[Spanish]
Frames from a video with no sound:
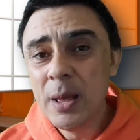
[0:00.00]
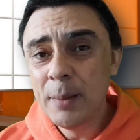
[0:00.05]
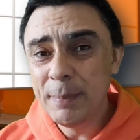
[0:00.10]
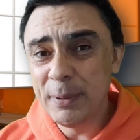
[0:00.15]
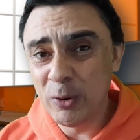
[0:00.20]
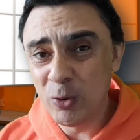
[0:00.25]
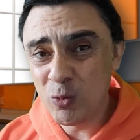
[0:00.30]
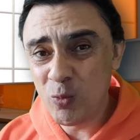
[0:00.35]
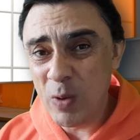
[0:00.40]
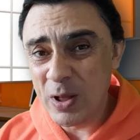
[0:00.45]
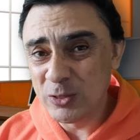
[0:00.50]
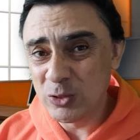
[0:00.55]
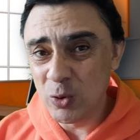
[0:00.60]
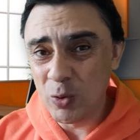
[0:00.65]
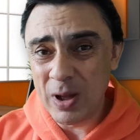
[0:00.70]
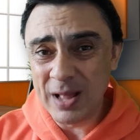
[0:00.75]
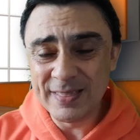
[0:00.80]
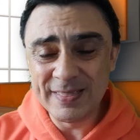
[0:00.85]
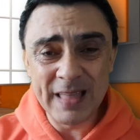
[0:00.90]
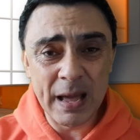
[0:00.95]
Pero
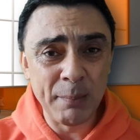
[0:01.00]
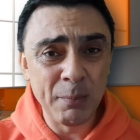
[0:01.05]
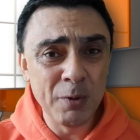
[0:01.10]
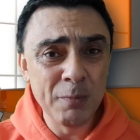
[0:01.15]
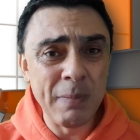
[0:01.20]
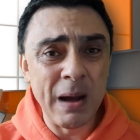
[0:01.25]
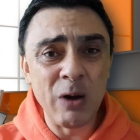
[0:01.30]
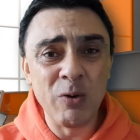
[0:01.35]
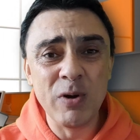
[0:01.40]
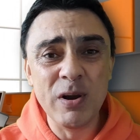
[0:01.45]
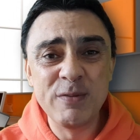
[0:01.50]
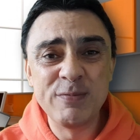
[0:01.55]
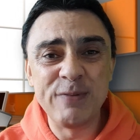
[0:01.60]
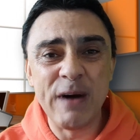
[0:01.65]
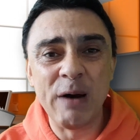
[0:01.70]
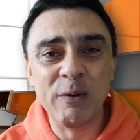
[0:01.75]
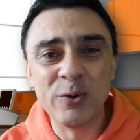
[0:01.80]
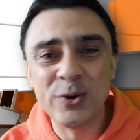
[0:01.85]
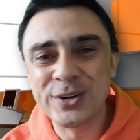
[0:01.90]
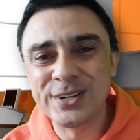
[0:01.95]
cuando andamos bajo el
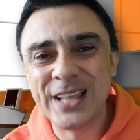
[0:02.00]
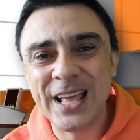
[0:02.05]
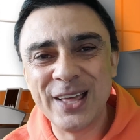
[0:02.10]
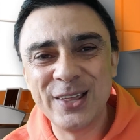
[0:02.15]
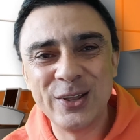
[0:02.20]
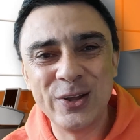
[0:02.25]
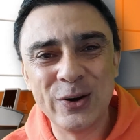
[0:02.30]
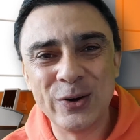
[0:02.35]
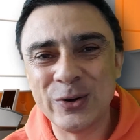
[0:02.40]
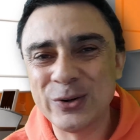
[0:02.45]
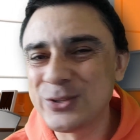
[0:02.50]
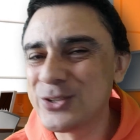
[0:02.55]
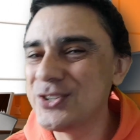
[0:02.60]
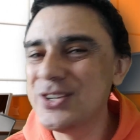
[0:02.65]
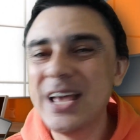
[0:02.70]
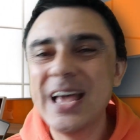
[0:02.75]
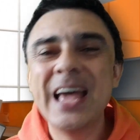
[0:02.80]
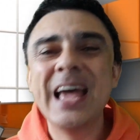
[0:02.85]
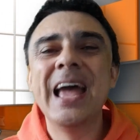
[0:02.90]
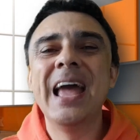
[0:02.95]
favor de Dios,
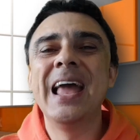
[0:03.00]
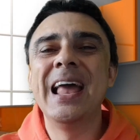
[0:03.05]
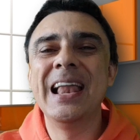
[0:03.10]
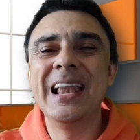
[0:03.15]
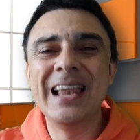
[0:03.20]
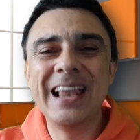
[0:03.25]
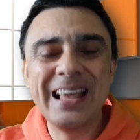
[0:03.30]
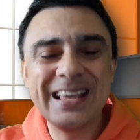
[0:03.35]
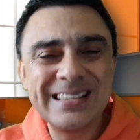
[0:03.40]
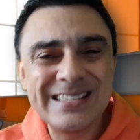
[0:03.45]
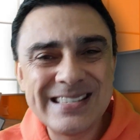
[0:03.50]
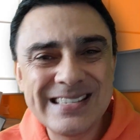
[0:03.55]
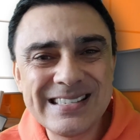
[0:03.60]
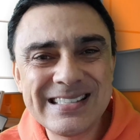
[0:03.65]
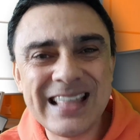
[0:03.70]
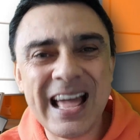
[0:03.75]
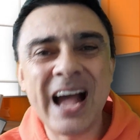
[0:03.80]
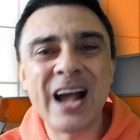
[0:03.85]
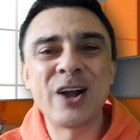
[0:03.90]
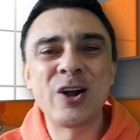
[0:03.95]
Él
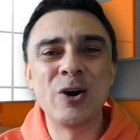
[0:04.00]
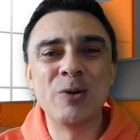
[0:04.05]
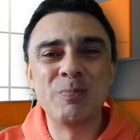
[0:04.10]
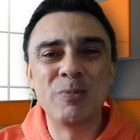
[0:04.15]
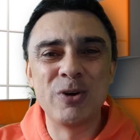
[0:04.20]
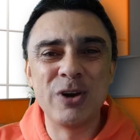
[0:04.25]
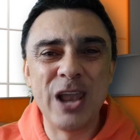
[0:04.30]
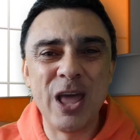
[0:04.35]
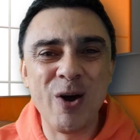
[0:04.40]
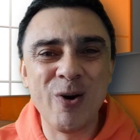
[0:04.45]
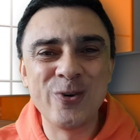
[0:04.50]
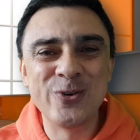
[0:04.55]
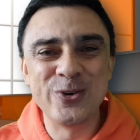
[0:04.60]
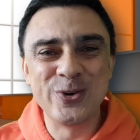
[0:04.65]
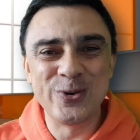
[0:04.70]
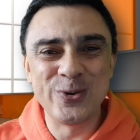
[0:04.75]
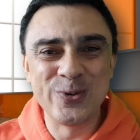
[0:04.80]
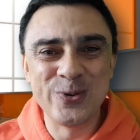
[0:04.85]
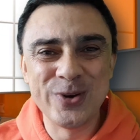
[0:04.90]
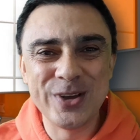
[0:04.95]
está como león
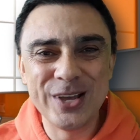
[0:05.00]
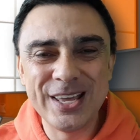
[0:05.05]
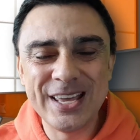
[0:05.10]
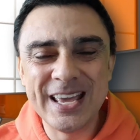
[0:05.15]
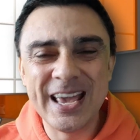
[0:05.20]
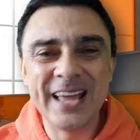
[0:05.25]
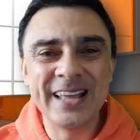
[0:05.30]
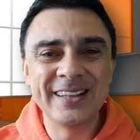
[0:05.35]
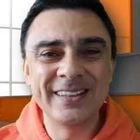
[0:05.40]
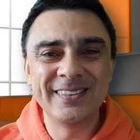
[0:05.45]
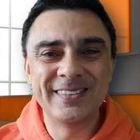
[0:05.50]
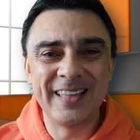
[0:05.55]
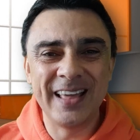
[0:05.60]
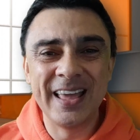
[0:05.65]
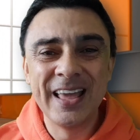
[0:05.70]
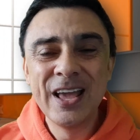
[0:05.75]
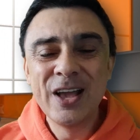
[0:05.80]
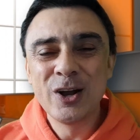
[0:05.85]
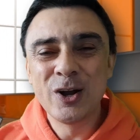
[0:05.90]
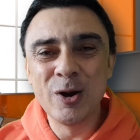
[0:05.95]
rugiente,
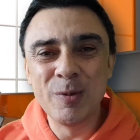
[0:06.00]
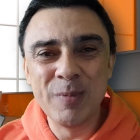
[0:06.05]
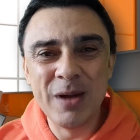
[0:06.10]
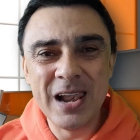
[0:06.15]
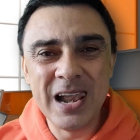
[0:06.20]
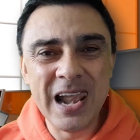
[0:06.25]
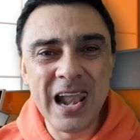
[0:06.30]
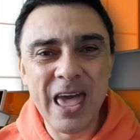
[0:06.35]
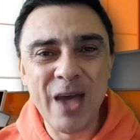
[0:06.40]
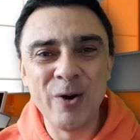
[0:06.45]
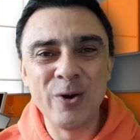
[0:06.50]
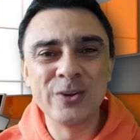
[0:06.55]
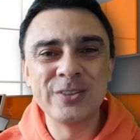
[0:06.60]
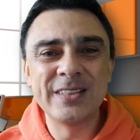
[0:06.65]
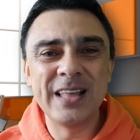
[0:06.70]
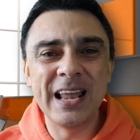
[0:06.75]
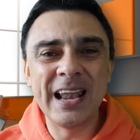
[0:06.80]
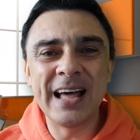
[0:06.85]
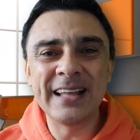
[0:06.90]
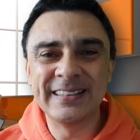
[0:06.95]
como el león
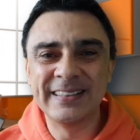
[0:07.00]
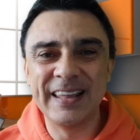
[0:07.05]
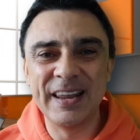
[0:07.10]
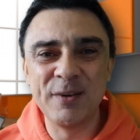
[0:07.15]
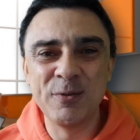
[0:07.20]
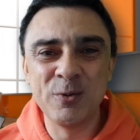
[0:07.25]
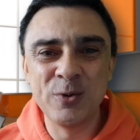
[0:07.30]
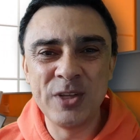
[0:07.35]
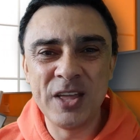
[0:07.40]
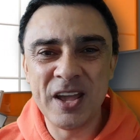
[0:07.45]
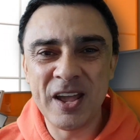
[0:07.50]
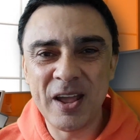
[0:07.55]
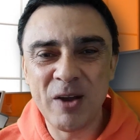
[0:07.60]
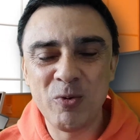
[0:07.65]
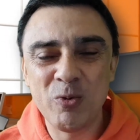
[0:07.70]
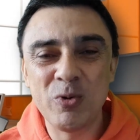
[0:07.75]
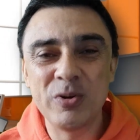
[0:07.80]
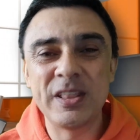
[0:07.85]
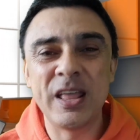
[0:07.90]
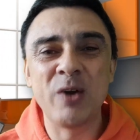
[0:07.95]
de la tribu de
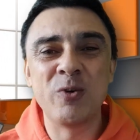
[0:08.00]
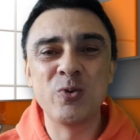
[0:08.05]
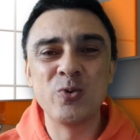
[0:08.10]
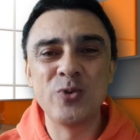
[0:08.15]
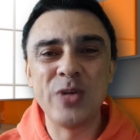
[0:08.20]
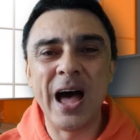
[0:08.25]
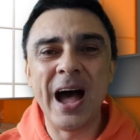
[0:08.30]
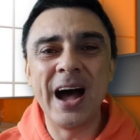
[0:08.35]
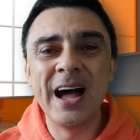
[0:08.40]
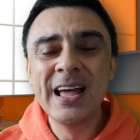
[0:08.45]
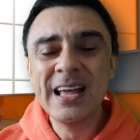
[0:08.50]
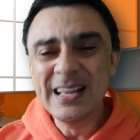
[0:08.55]
Jehová de Judá